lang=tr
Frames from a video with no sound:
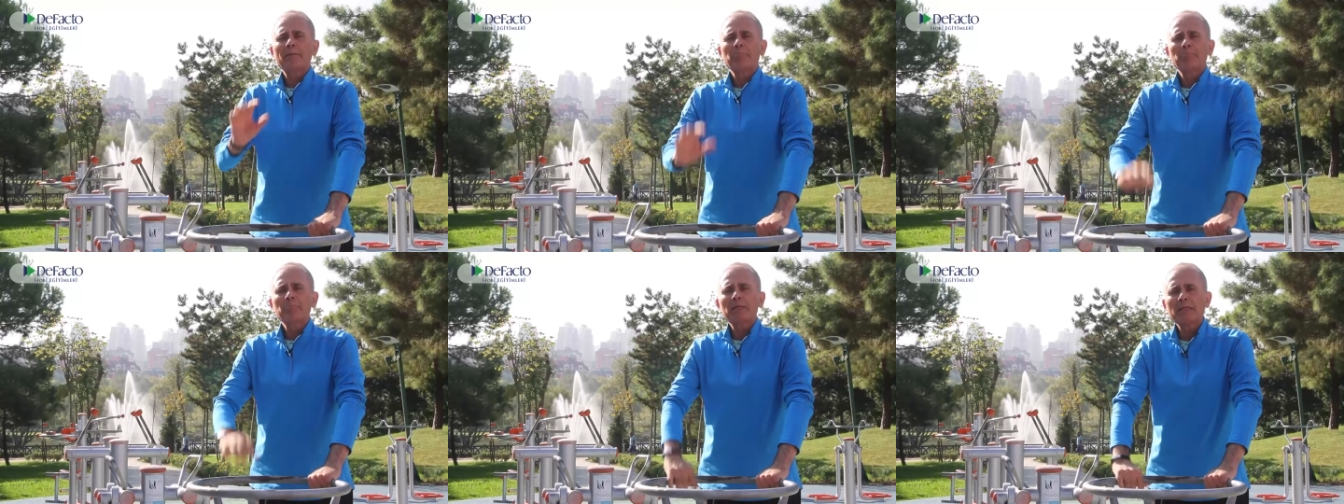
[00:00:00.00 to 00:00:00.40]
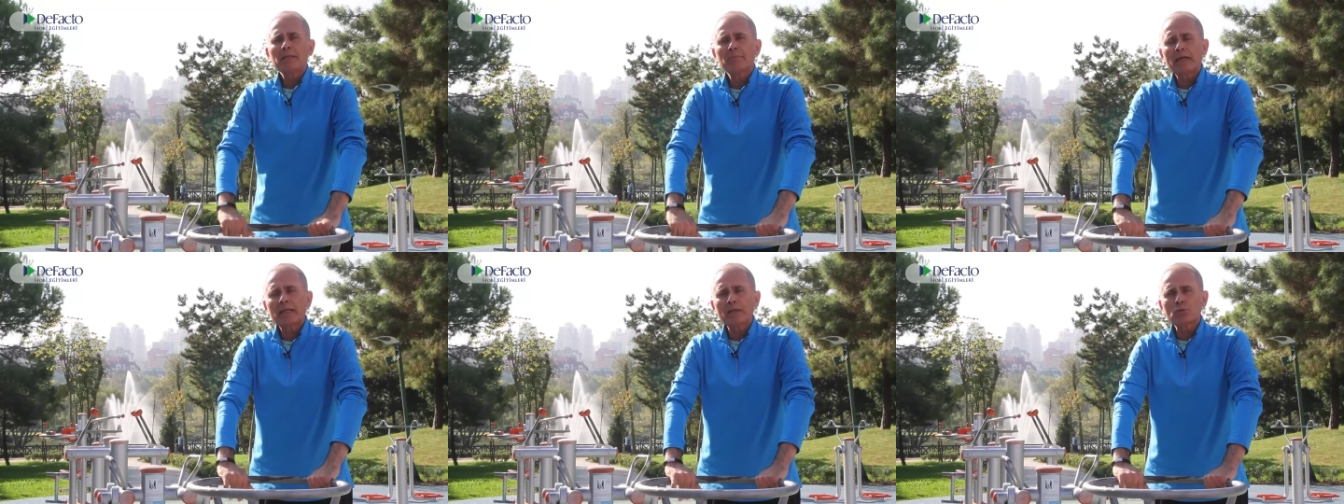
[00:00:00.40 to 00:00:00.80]

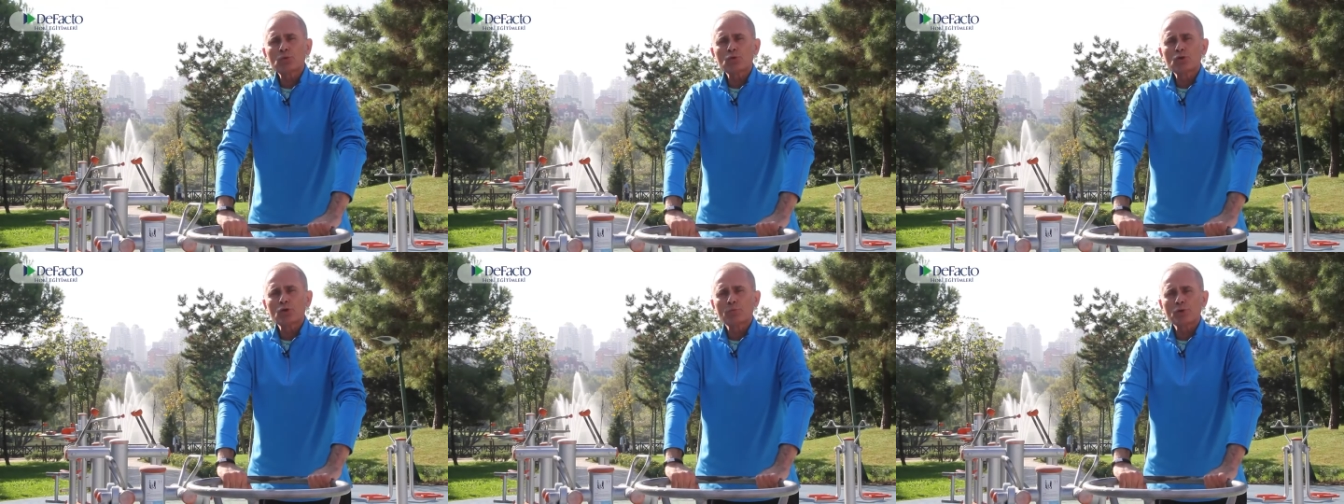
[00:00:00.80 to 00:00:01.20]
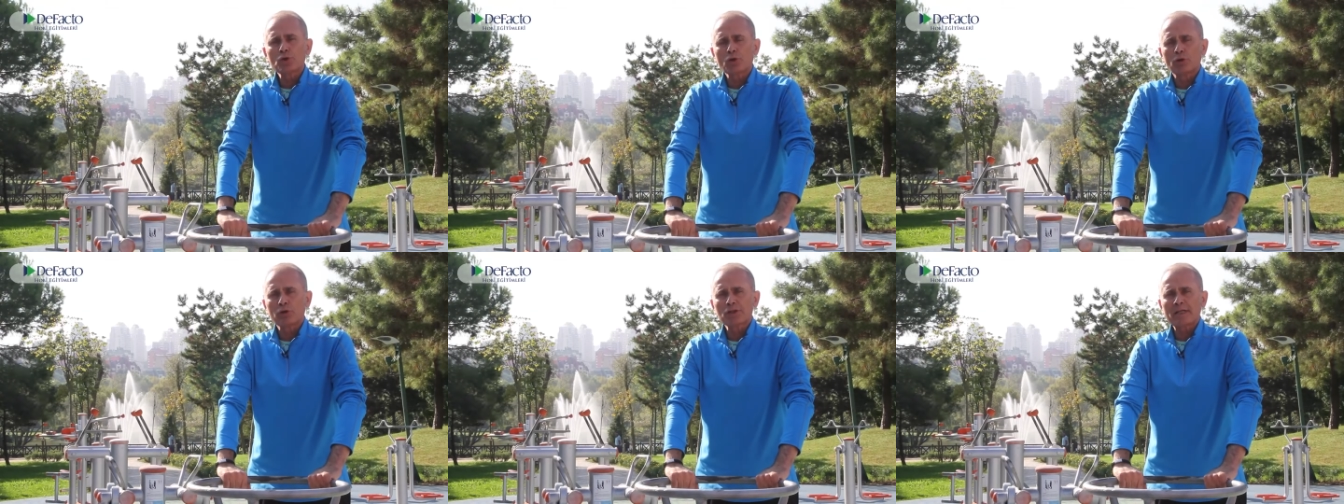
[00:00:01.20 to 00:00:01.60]
minimale düşürmüş
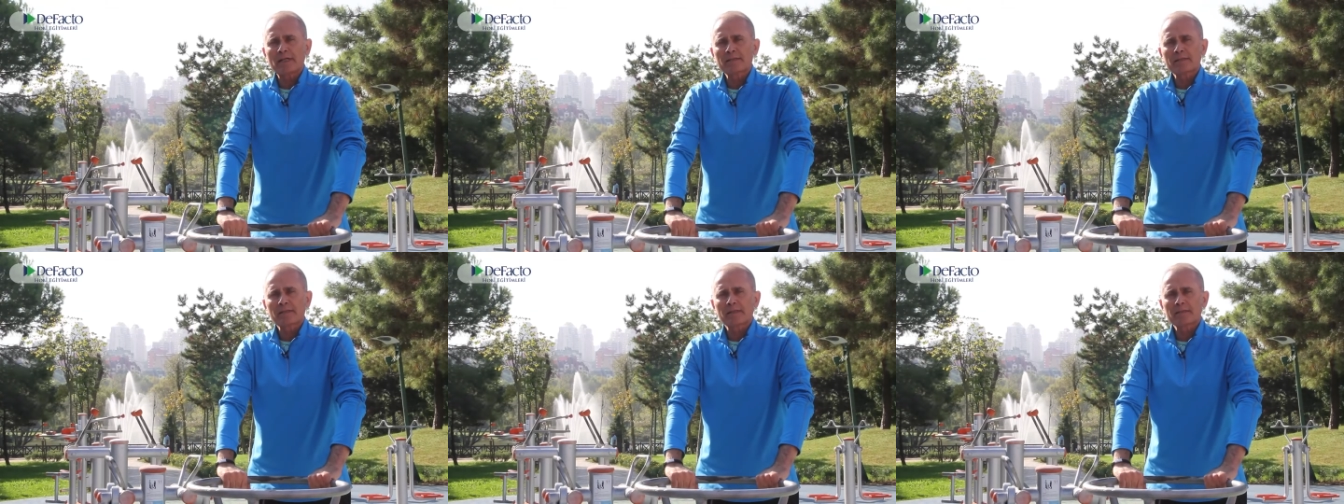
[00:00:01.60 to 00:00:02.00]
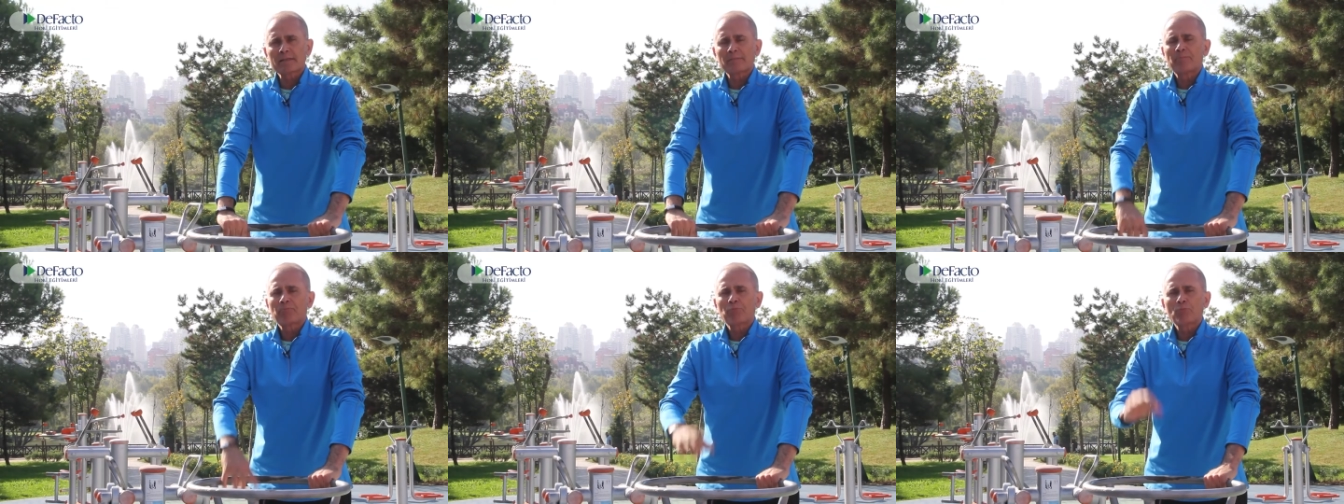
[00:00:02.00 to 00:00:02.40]
olacaksınız.
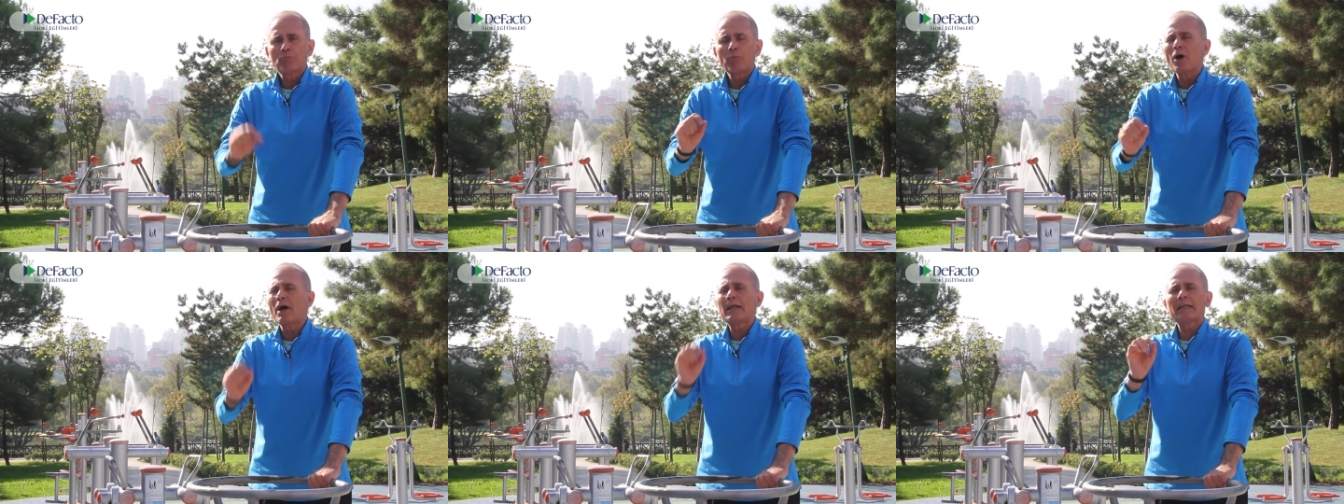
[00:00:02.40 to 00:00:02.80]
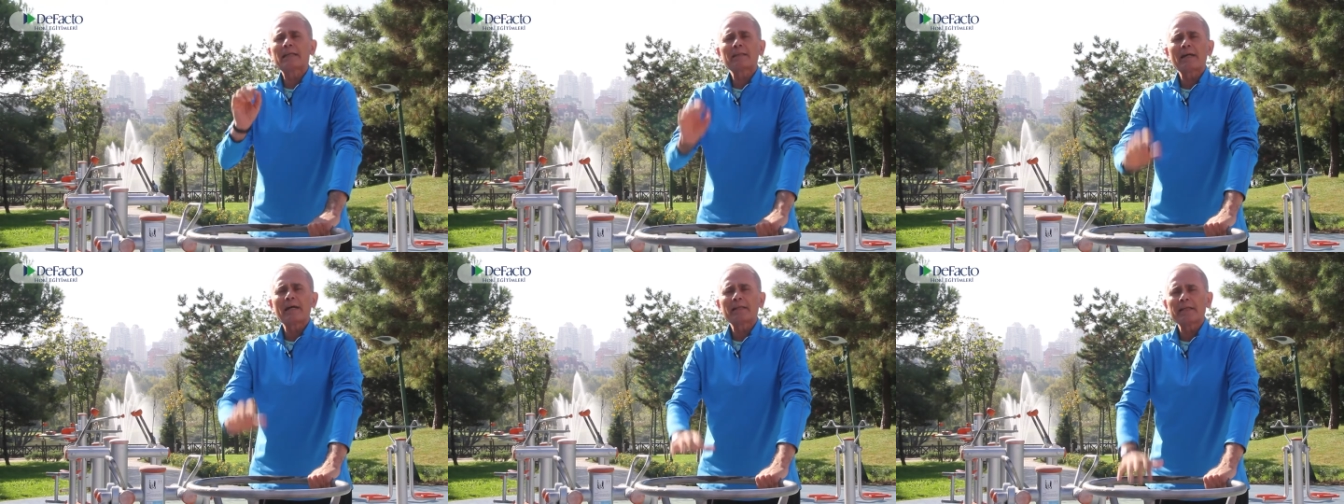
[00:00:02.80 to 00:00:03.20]
Bu
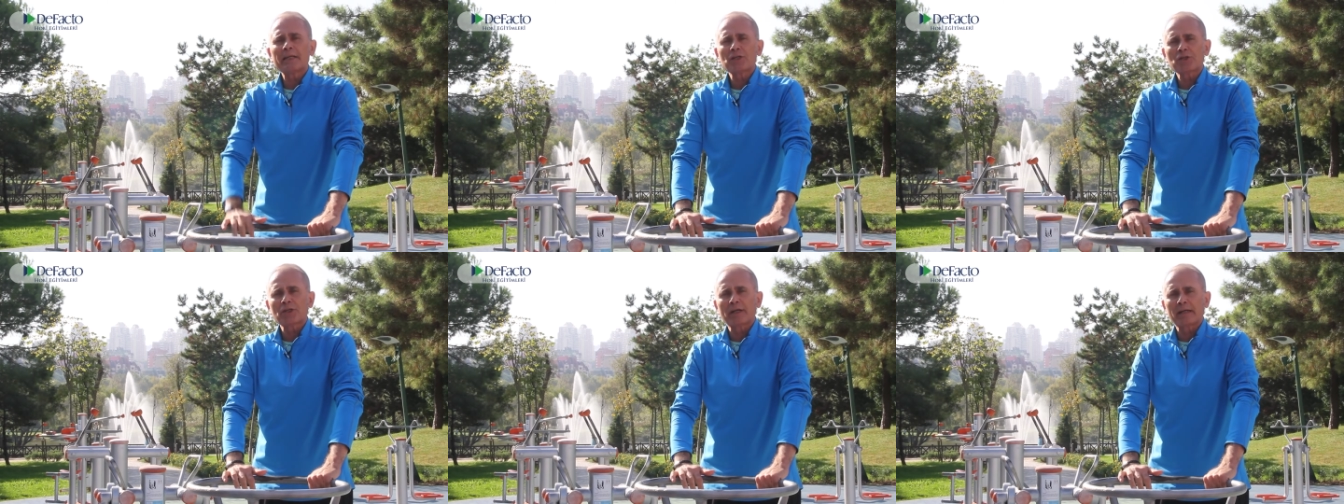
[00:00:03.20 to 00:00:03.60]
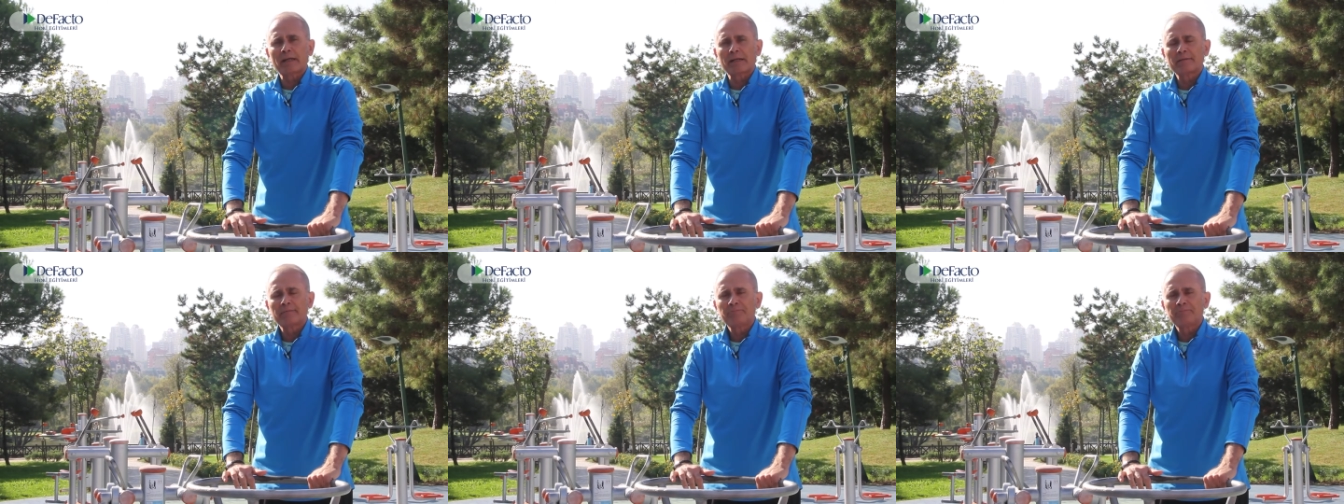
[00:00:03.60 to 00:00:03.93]
aletler ne işe yarar?